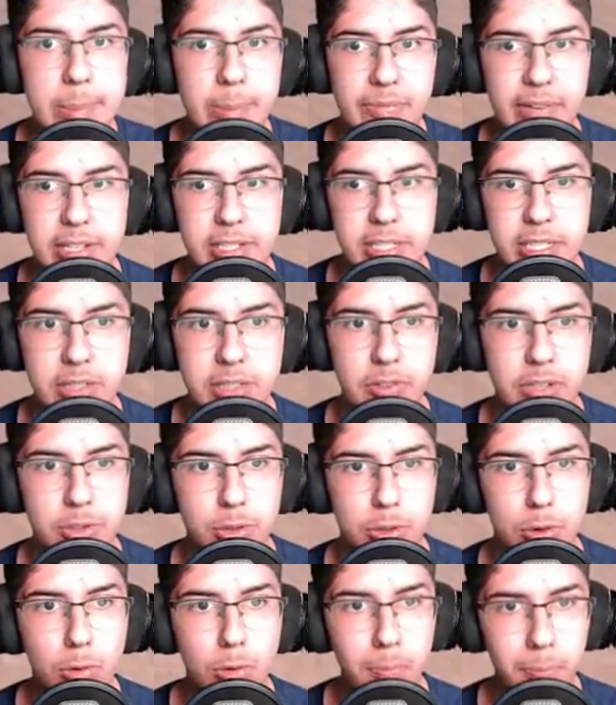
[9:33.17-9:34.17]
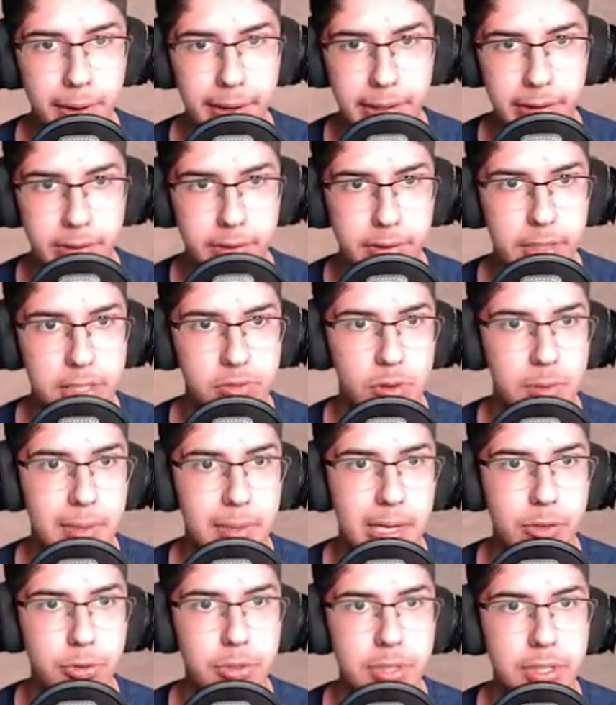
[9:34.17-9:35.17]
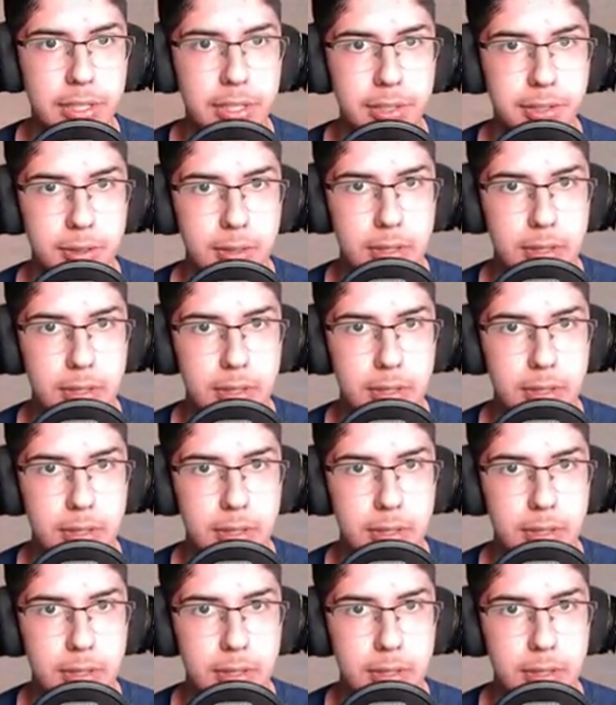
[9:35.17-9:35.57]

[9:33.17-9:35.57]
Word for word: weil es ihn vielleicht sogar umbringt. Das wollen wir ja natürlich nicht.